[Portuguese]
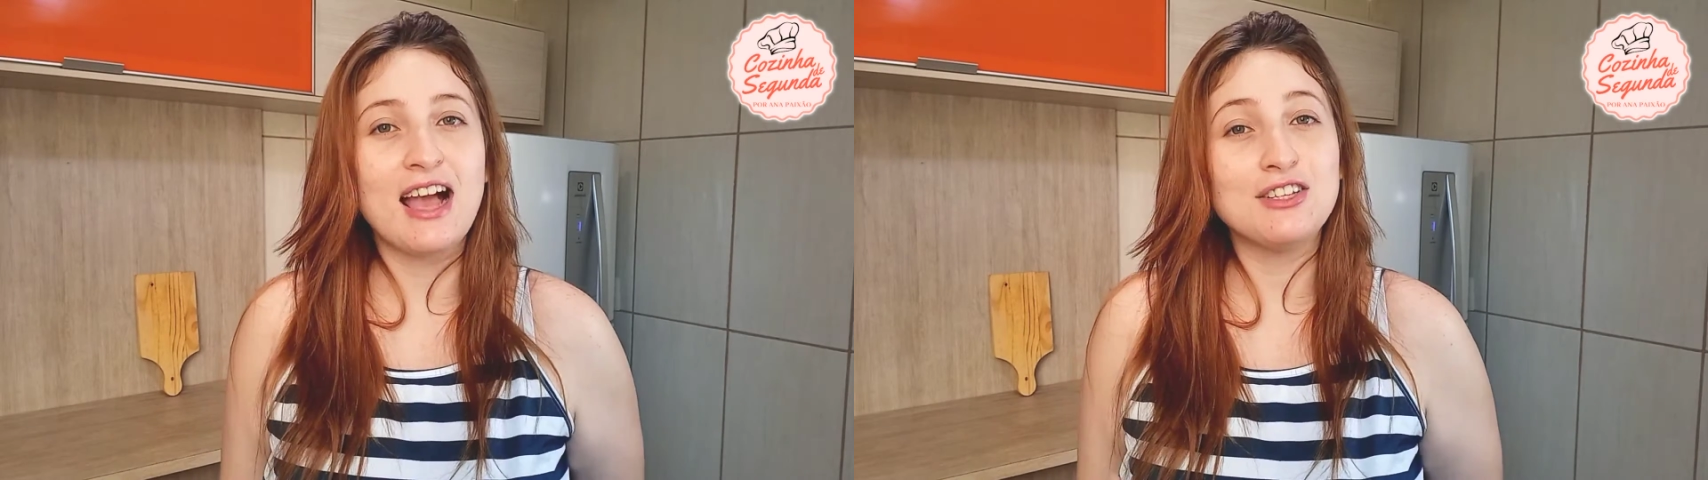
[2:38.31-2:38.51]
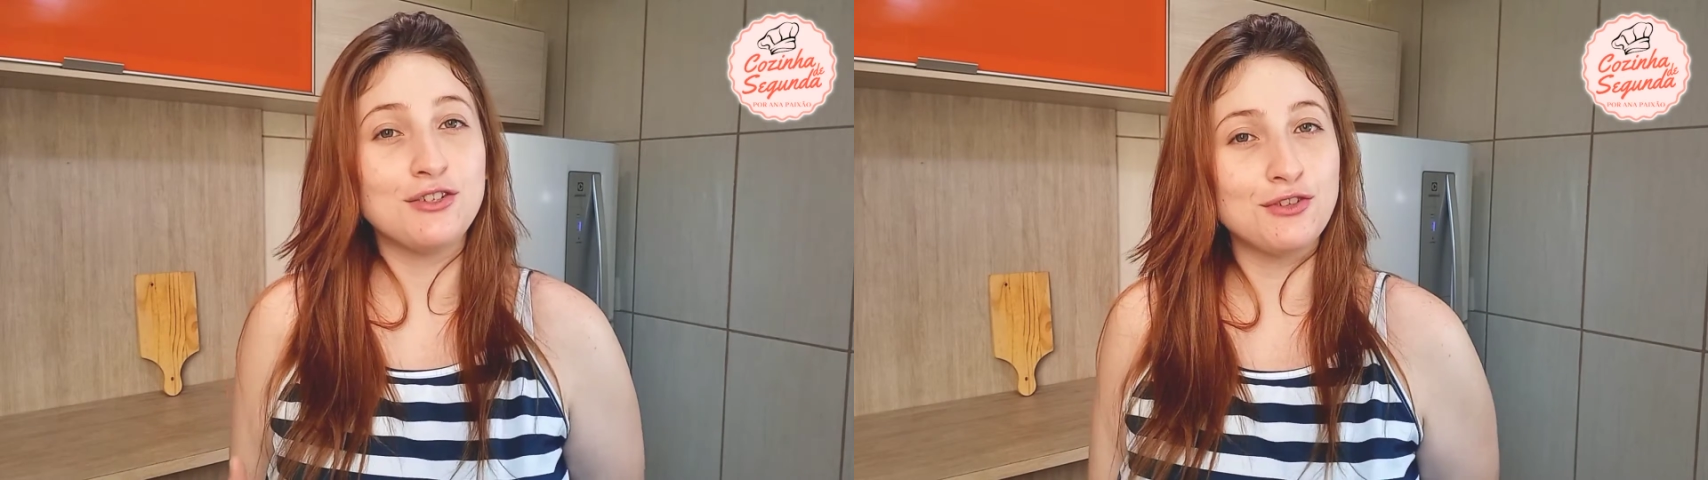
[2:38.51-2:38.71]

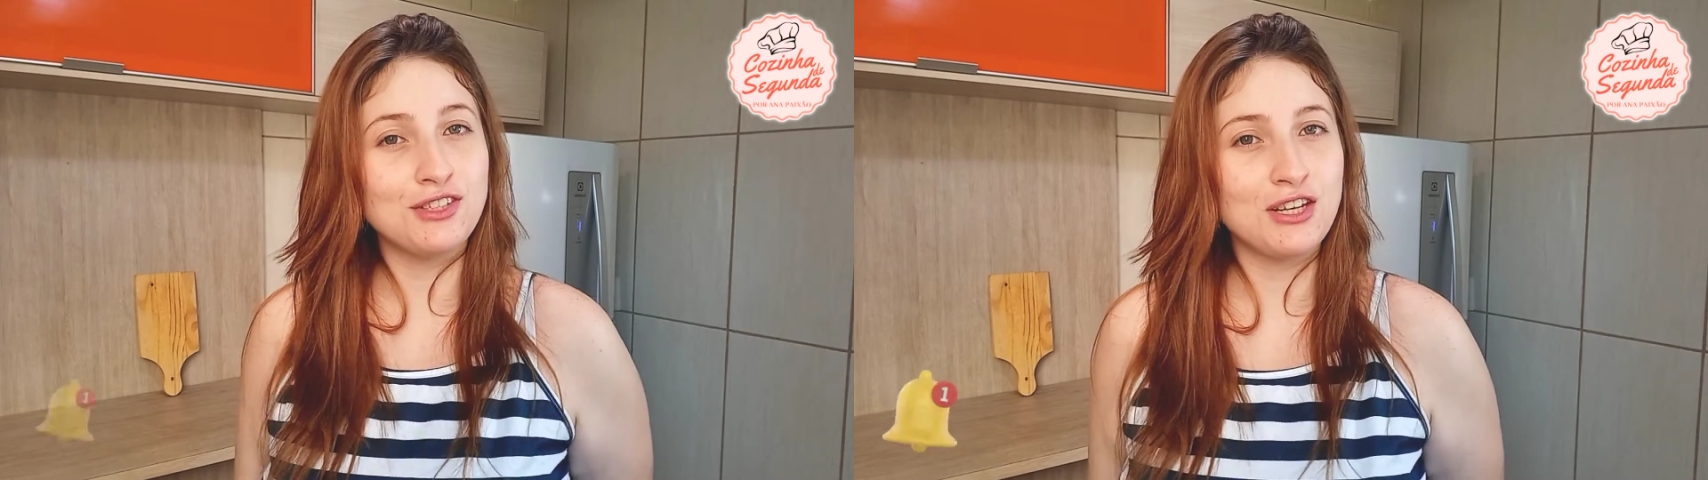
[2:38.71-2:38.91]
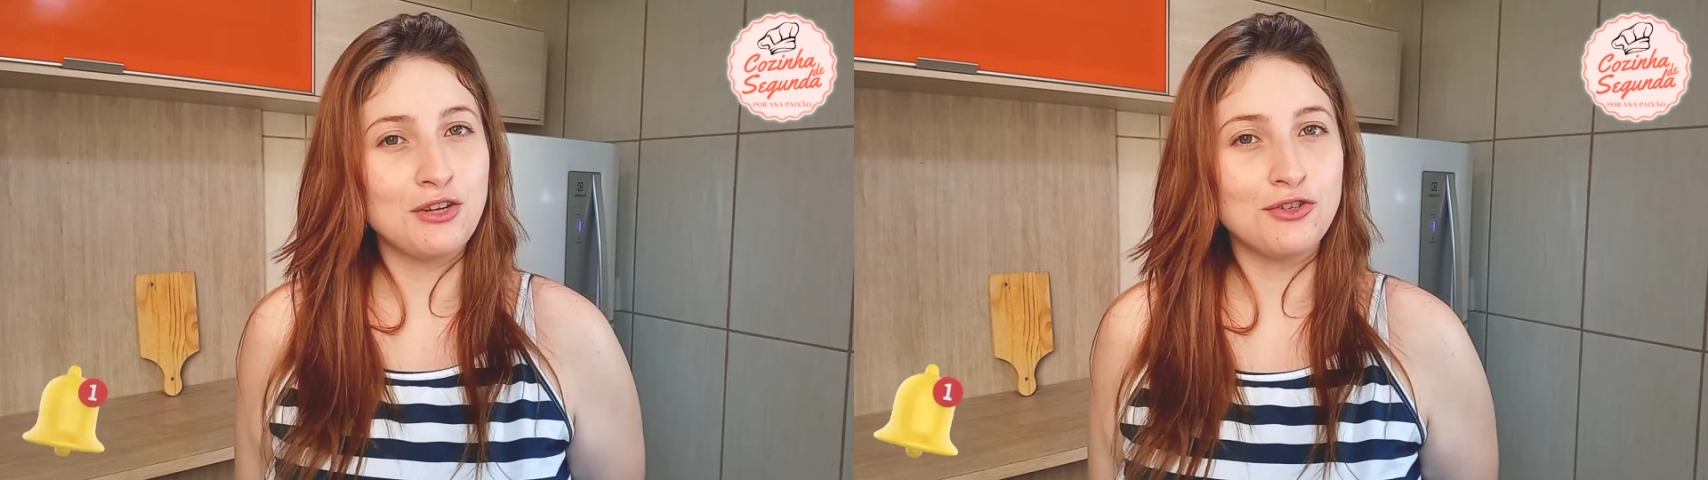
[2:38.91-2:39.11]
Ative o
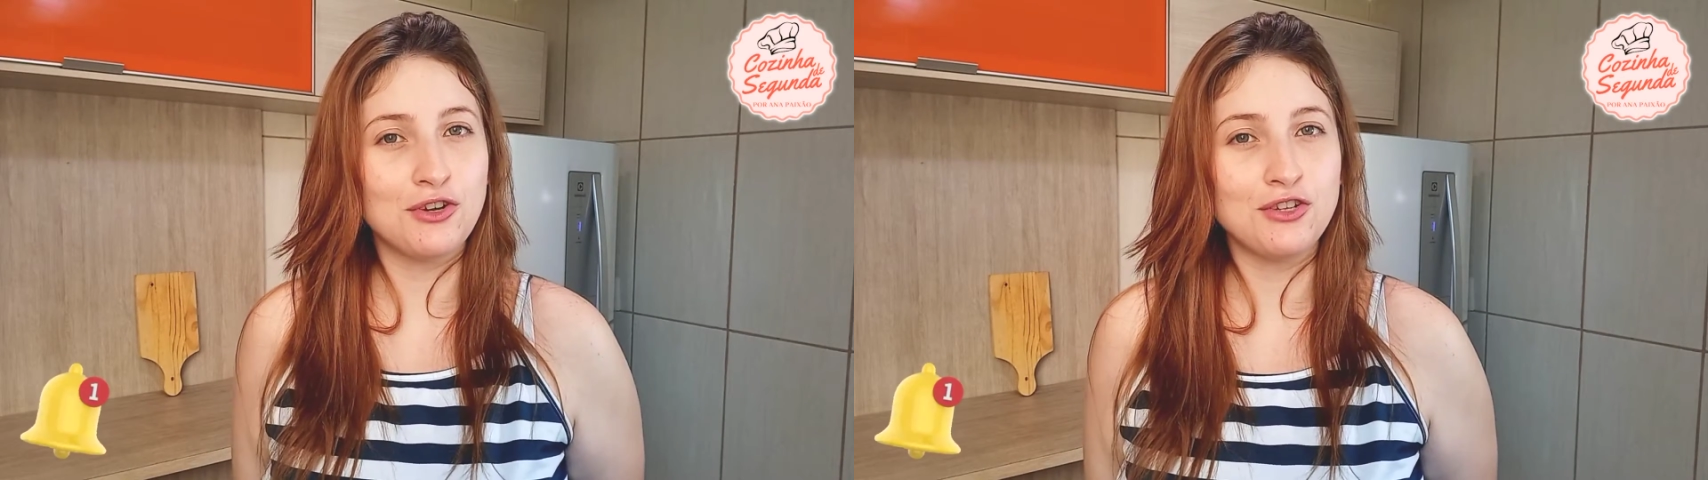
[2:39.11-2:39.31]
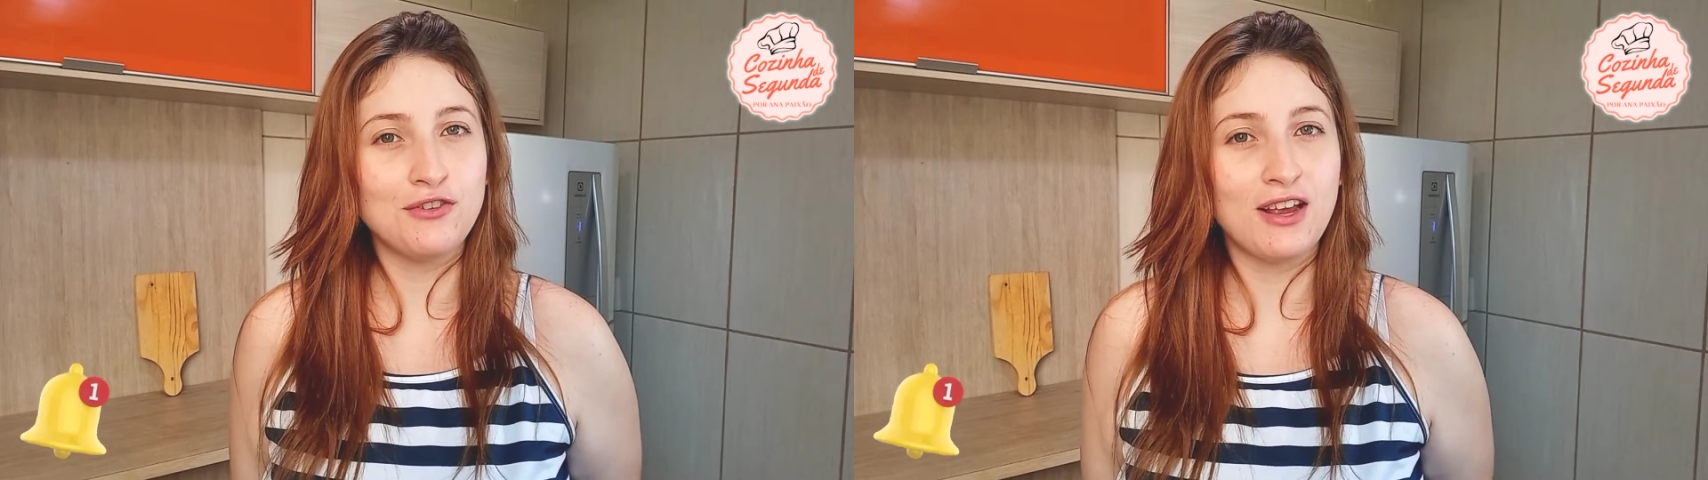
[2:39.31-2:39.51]
sininho de
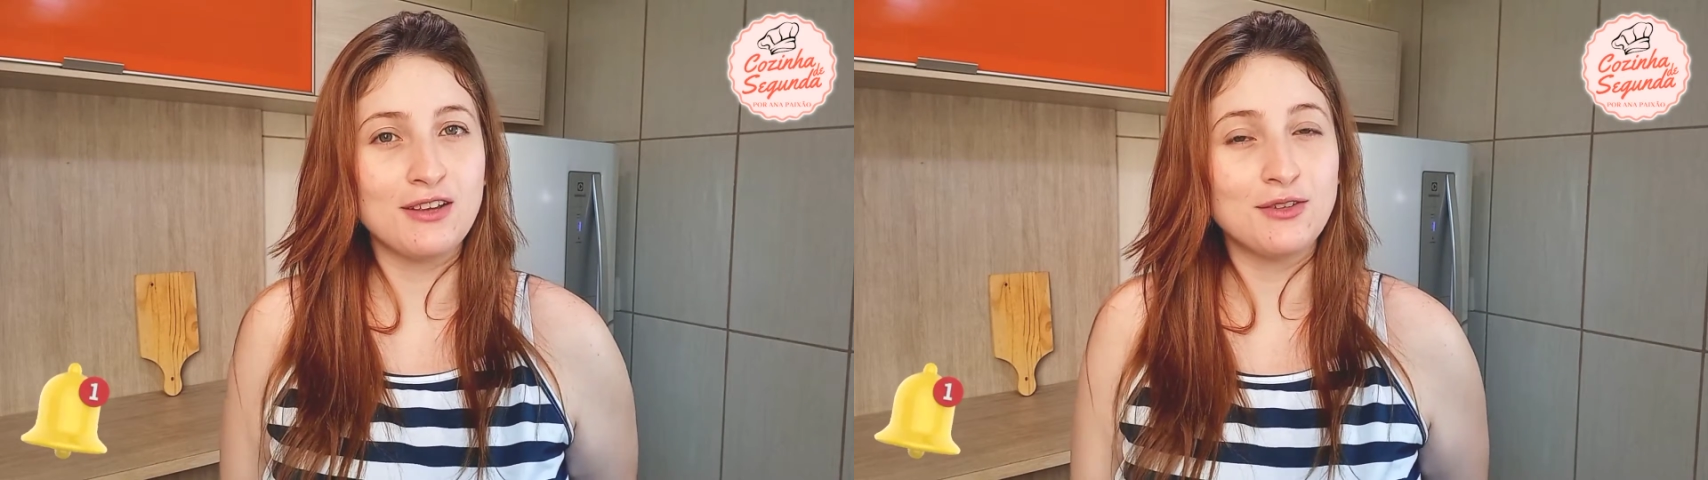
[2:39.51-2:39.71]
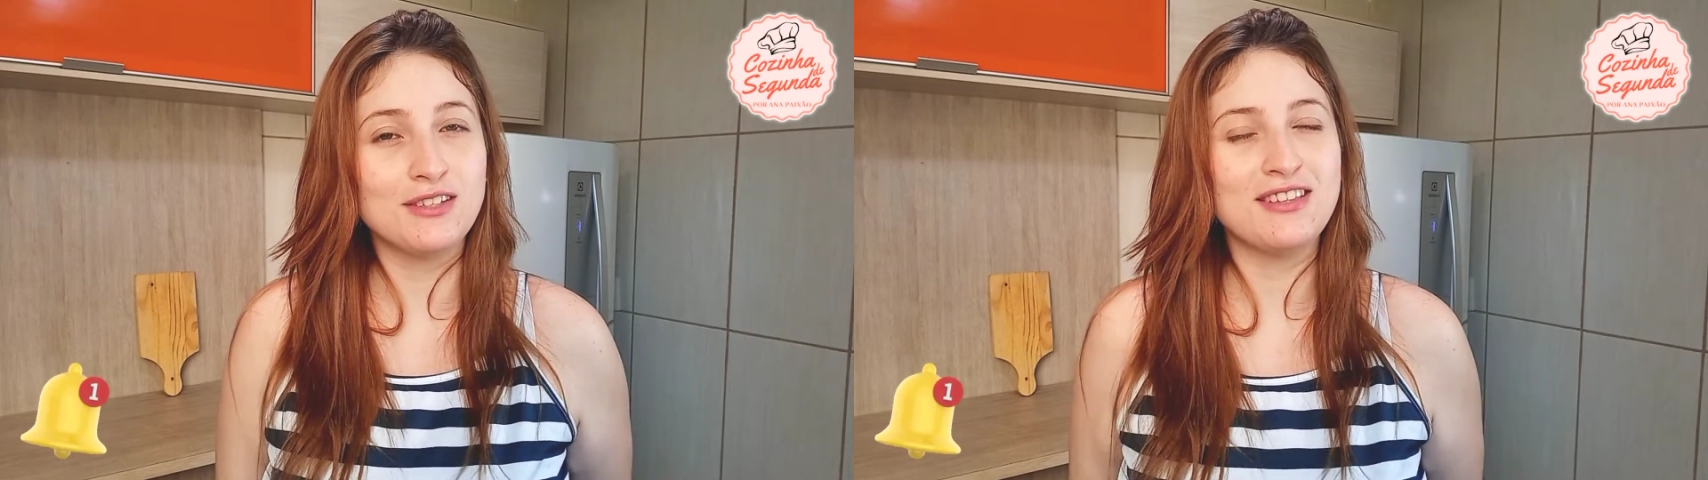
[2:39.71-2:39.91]

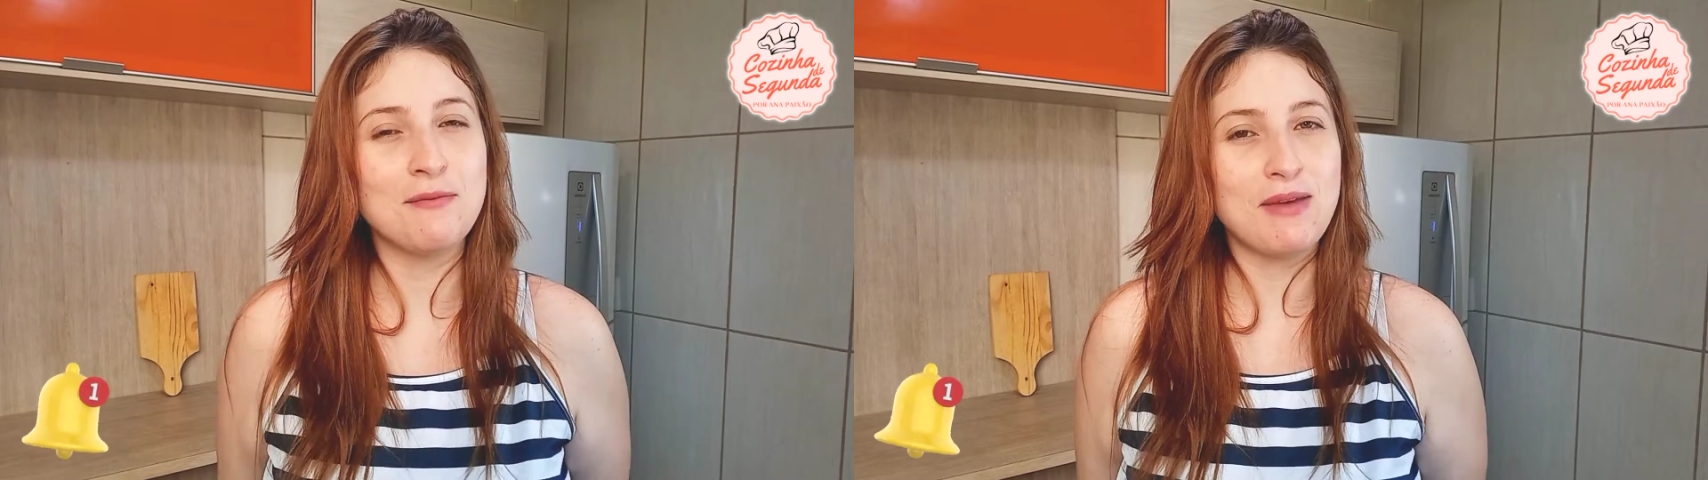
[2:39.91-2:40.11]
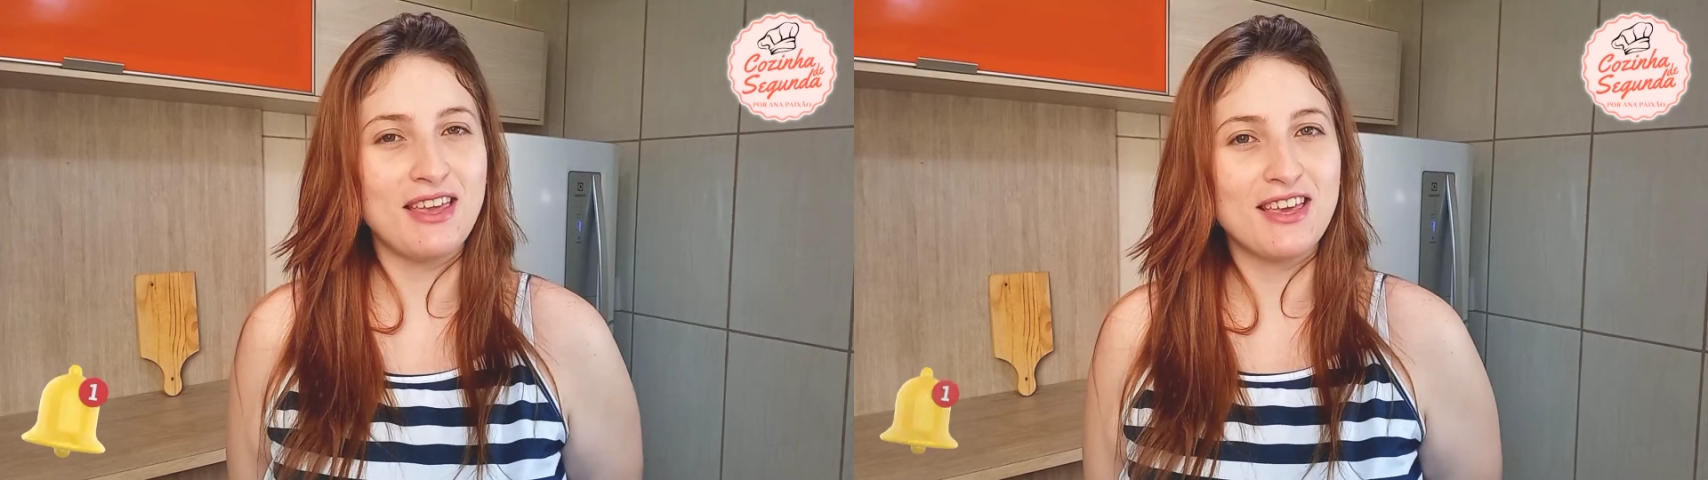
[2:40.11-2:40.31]
notificações também,